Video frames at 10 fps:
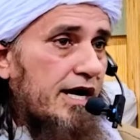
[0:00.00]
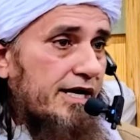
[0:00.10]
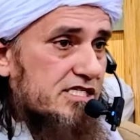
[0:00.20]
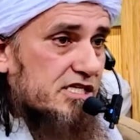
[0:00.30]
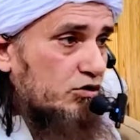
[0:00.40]

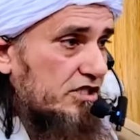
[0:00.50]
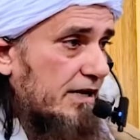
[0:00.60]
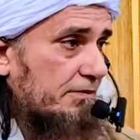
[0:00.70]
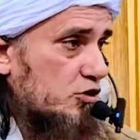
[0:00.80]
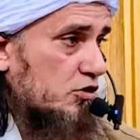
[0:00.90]
हालांकि सऊदी
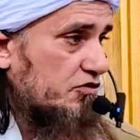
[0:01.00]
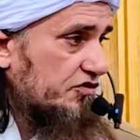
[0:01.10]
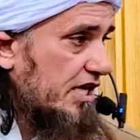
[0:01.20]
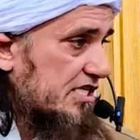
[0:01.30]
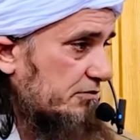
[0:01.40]
अरब के जो
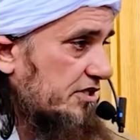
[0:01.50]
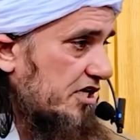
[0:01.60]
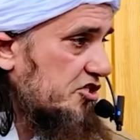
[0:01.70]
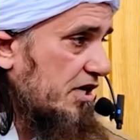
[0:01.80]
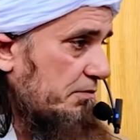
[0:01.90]
मुफ्ती आजम थे
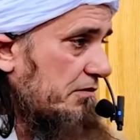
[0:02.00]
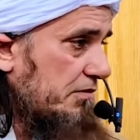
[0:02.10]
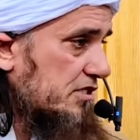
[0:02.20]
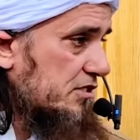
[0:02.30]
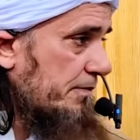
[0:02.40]
ना शेख बिन
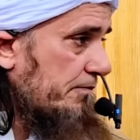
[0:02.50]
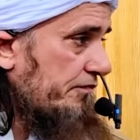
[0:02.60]
बाज